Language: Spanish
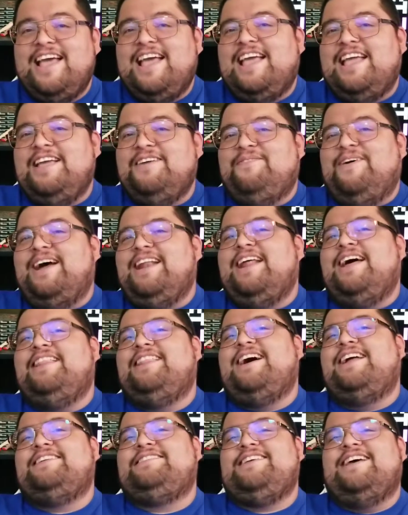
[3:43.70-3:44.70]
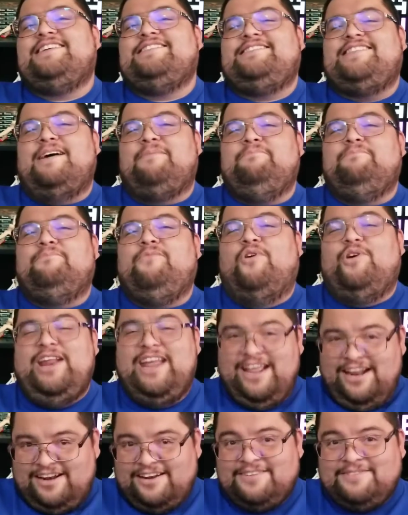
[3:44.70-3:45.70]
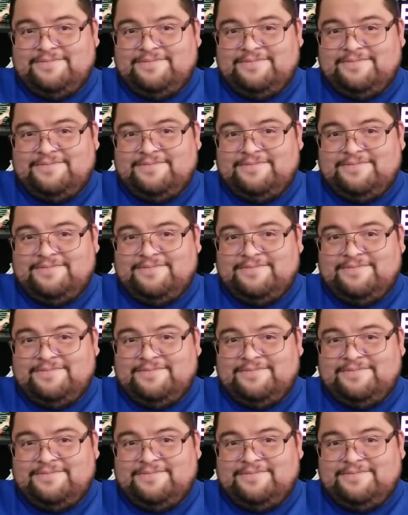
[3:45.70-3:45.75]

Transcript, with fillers: Y van a darse hasta morir.